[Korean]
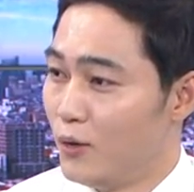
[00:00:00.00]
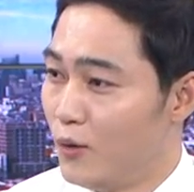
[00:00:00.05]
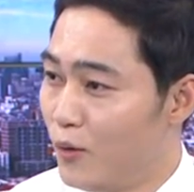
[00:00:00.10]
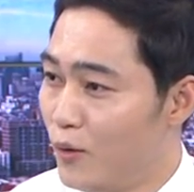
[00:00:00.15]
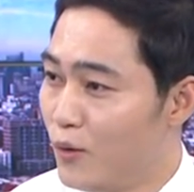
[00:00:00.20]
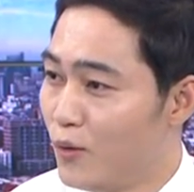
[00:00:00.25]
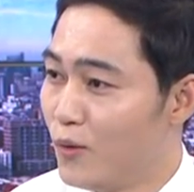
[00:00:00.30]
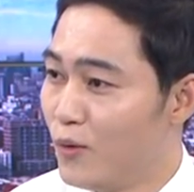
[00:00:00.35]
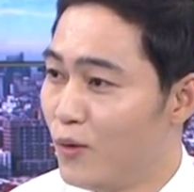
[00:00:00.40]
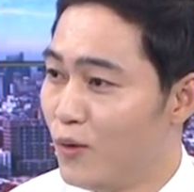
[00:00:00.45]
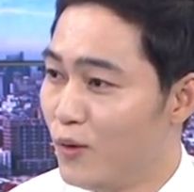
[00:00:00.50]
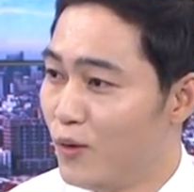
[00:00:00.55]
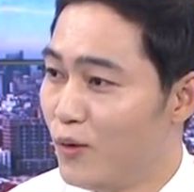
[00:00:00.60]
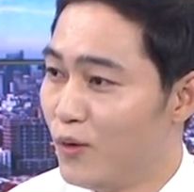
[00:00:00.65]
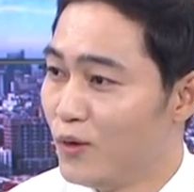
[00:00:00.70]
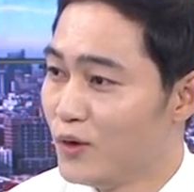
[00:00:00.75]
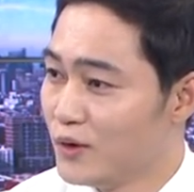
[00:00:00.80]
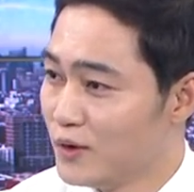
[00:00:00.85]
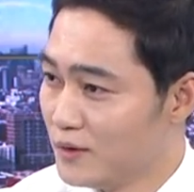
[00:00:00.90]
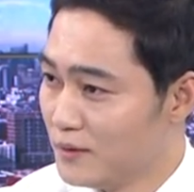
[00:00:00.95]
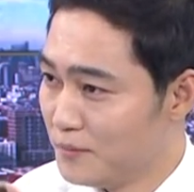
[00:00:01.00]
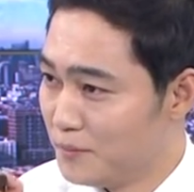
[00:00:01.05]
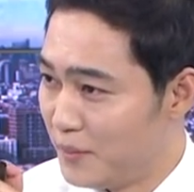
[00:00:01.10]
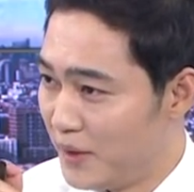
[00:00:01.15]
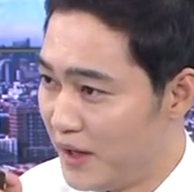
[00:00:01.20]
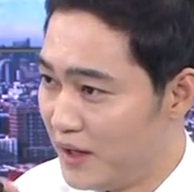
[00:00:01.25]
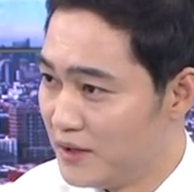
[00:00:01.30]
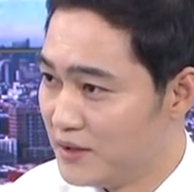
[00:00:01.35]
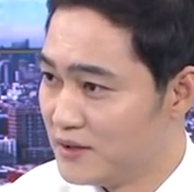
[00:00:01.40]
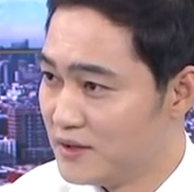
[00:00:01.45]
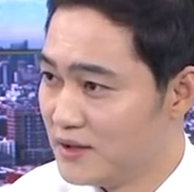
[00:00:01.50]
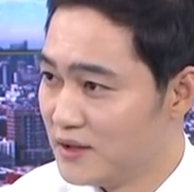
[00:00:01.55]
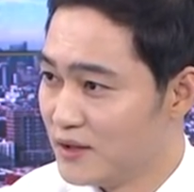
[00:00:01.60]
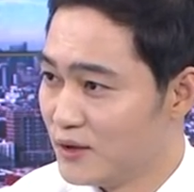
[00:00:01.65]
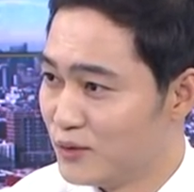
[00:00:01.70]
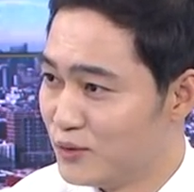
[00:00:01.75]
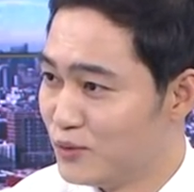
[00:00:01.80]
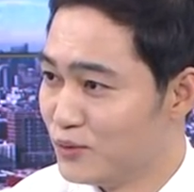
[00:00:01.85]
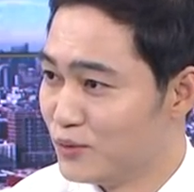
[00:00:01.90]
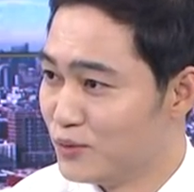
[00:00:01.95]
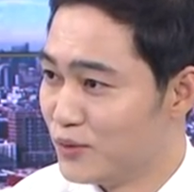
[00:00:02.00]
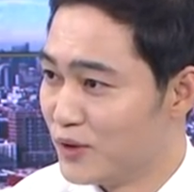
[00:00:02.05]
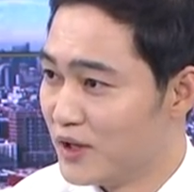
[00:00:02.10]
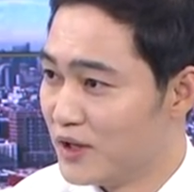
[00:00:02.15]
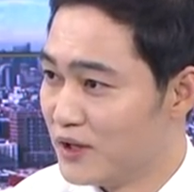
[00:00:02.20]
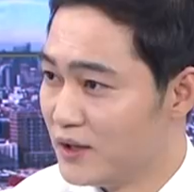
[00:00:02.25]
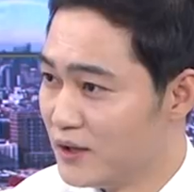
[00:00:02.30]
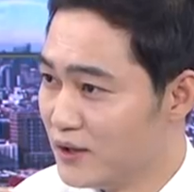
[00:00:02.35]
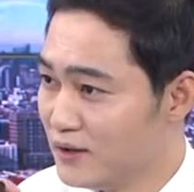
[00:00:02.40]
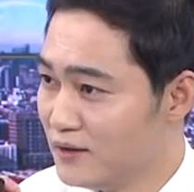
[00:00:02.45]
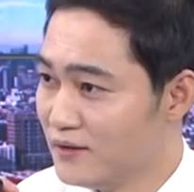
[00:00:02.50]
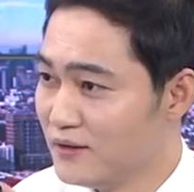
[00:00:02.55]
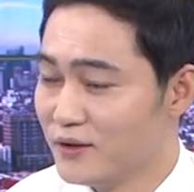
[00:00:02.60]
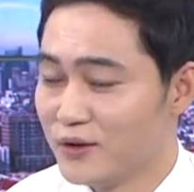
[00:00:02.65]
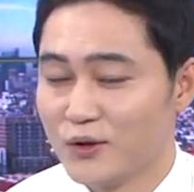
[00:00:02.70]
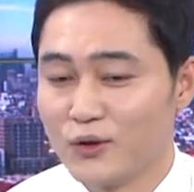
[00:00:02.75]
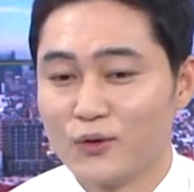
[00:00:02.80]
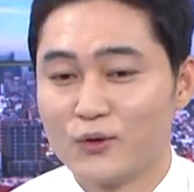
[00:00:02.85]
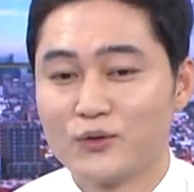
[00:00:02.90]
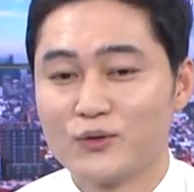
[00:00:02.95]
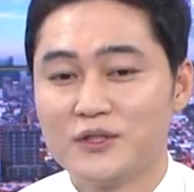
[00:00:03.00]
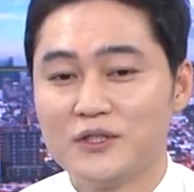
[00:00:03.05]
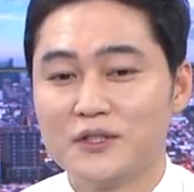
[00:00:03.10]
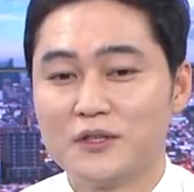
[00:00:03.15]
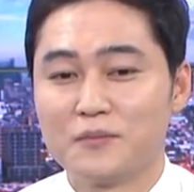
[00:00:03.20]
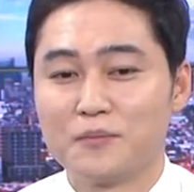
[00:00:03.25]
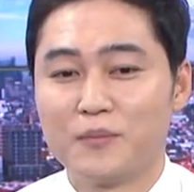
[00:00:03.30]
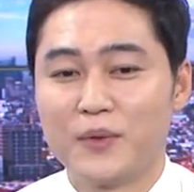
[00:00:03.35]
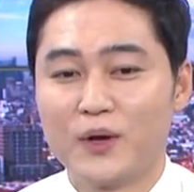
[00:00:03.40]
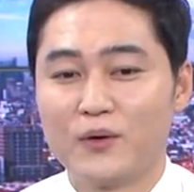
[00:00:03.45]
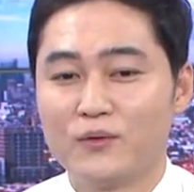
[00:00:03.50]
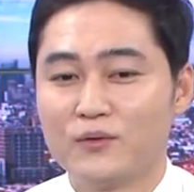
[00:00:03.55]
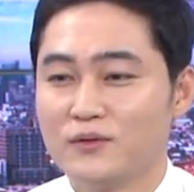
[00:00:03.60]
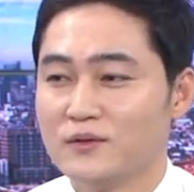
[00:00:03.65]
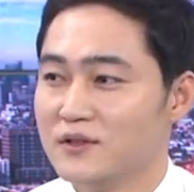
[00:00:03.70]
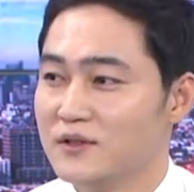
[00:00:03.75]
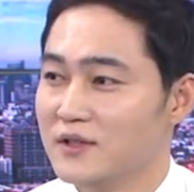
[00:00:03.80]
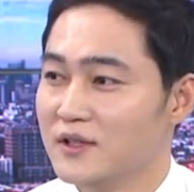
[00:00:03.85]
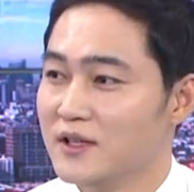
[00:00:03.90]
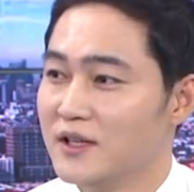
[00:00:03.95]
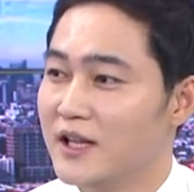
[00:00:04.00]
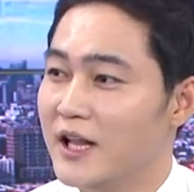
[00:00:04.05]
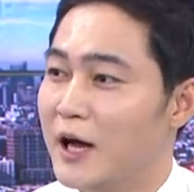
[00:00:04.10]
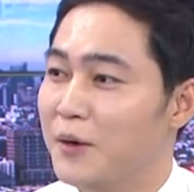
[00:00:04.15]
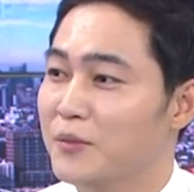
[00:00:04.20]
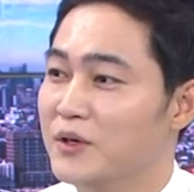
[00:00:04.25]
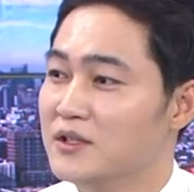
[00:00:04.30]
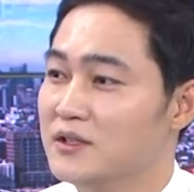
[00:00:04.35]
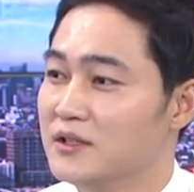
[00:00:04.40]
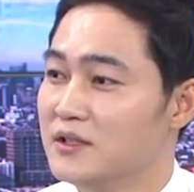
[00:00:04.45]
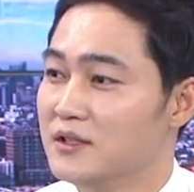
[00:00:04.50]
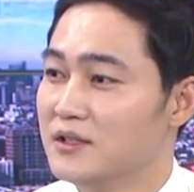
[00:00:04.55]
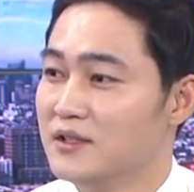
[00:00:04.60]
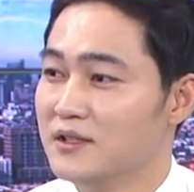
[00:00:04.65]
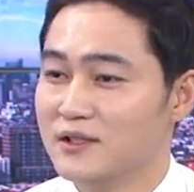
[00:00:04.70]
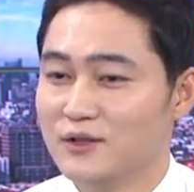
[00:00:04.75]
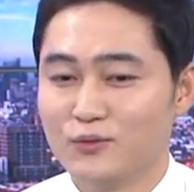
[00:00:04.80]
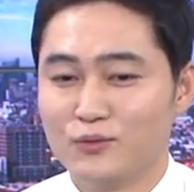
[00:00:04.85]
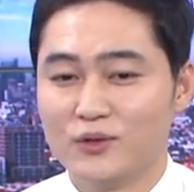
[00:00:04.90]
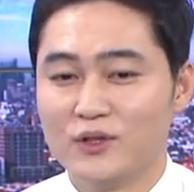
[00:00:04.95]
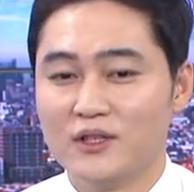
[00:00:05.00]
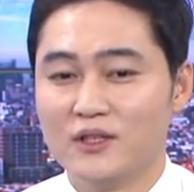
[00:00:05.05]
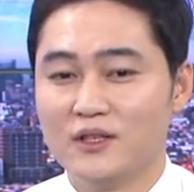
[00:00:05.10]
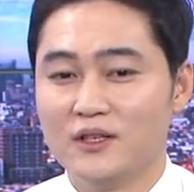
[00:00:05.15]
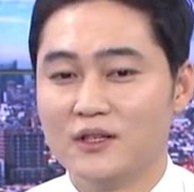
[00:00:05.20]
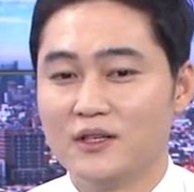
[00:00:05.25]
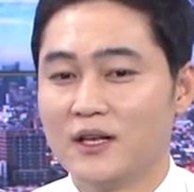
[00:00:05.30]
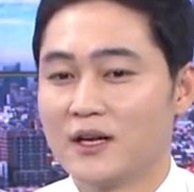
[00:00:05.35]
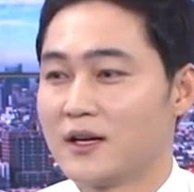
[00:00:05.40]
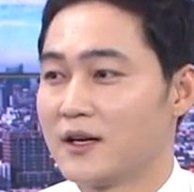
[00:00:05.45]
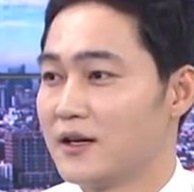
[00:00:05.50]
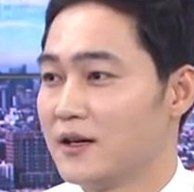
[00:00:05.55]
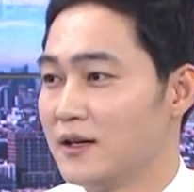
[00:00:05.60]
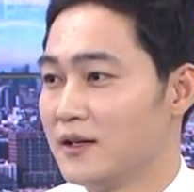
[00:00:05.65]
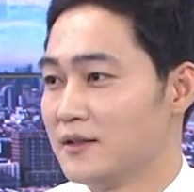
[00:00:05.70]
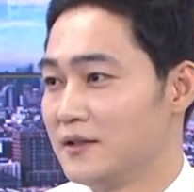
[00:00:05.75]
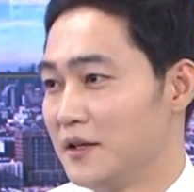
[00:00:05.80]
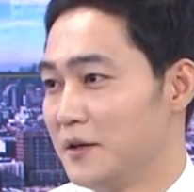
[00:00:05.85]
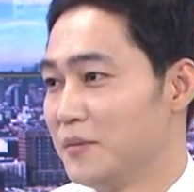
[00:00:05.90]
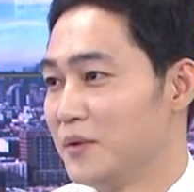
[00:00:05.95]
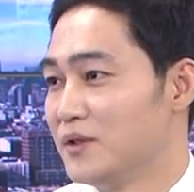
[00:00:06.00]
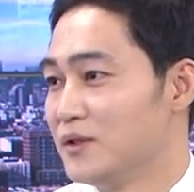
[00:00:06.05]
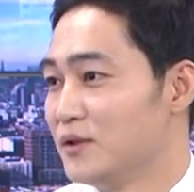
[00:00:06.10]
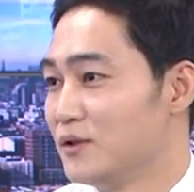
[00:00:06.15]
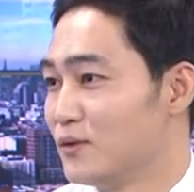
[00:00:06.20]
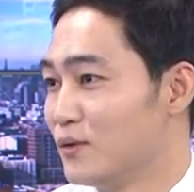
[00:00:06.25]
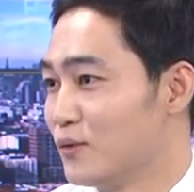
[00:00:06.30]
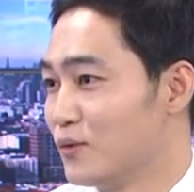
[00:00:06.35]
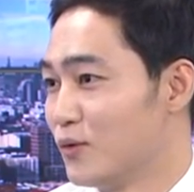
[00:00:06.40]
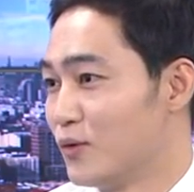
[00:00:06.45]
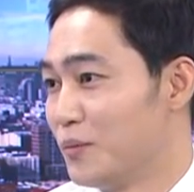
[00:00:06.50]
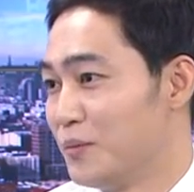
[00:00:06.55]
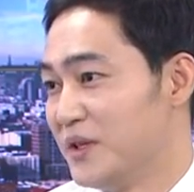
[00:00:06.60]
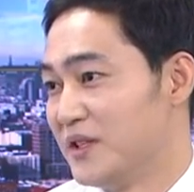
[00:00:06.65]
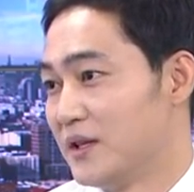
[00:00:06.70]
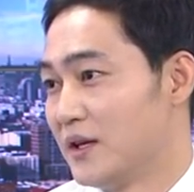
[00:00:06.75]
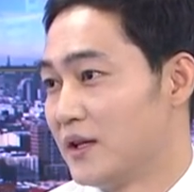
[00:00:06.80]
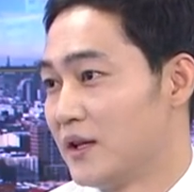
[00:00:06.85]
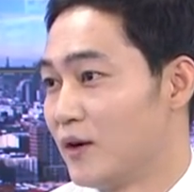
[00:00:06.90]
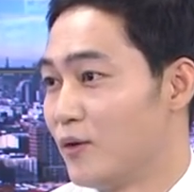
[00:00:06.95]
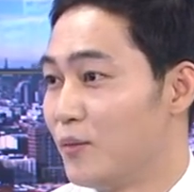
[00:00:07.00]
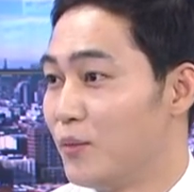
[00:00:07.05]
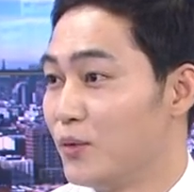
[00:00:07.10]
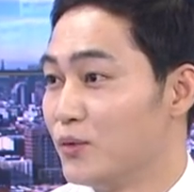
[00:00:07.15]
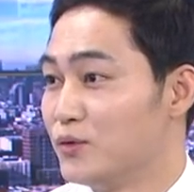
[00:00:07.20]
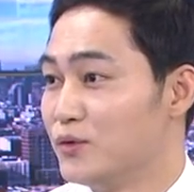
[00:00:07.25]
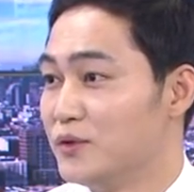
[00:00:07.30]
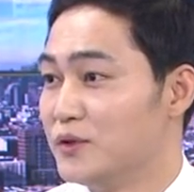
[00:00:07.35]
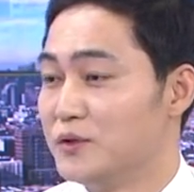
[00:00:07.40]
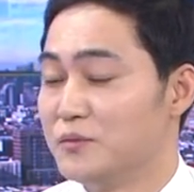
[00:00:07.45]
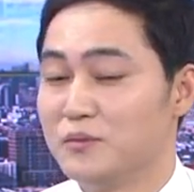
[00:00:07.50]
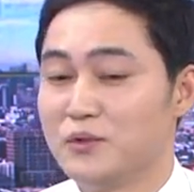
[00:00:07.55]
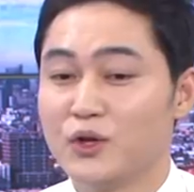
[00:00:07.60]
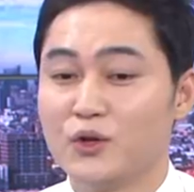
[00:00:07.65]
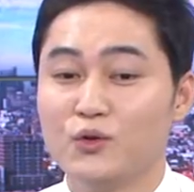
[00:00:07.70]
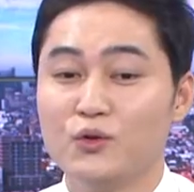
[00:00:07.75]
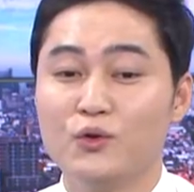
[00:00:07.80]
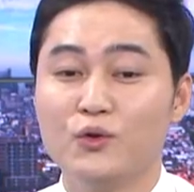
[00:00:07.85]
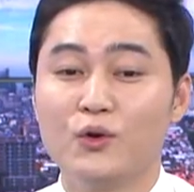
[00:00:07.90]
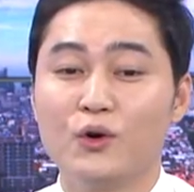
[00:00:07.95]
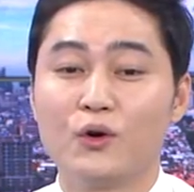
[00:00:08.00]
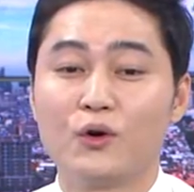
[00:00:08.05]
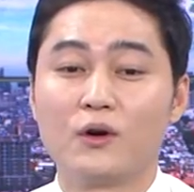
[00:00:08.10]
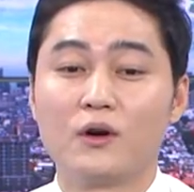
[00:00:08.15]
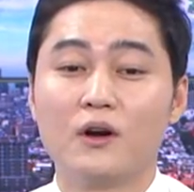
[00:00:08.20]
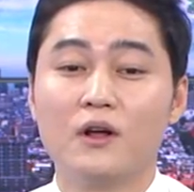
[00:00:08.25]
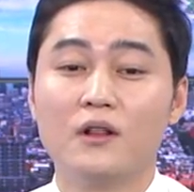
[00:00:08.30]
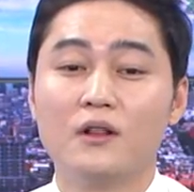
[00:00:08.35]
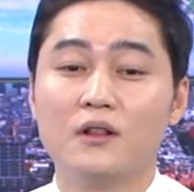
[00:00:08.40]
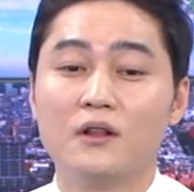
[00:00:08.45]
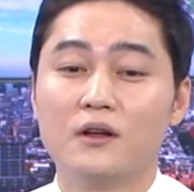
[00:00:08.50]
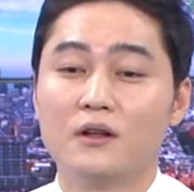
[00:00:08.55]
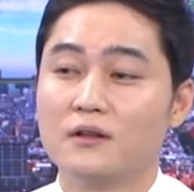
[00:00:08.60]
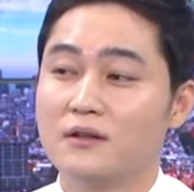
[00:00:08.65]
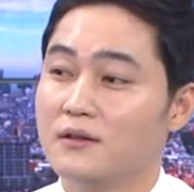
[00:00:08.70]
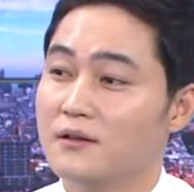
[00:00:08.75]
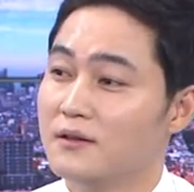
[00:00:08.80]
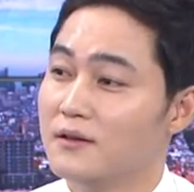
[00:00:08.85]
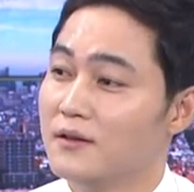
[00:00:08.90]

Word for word: 홍콩, 베이징, 중국에 있는 그루 지역 빼고는 나머지 우리나라가 세 번째 정도로 비싸다고 볼 수 있습니다. 뉴욕, 런던,